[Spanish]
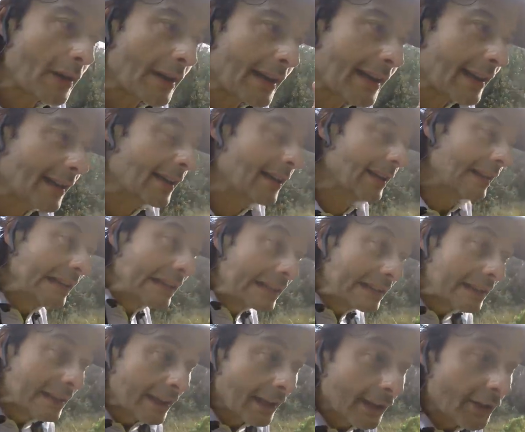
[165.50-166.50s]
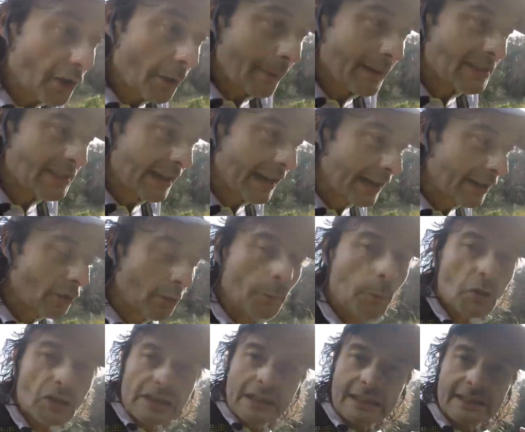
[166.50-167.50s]
que no machacarlo,
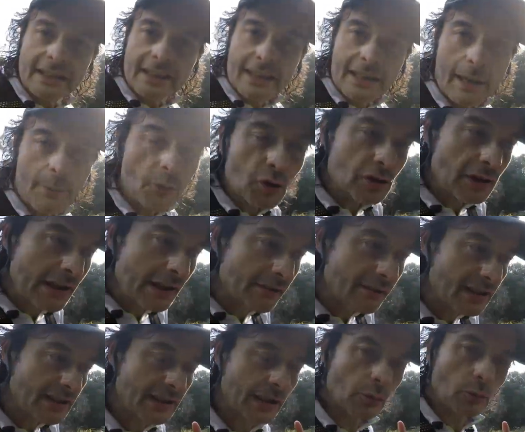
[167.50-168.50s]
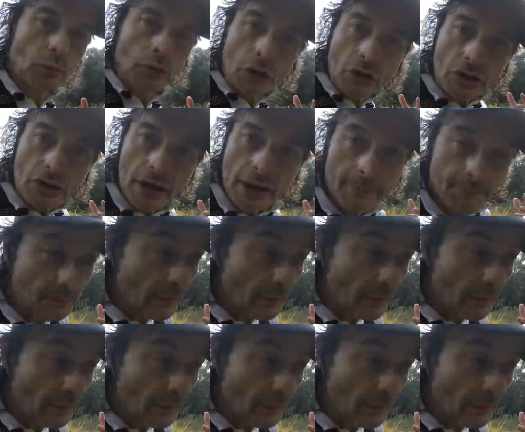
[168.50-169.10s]
pues alternamos 15 segundos,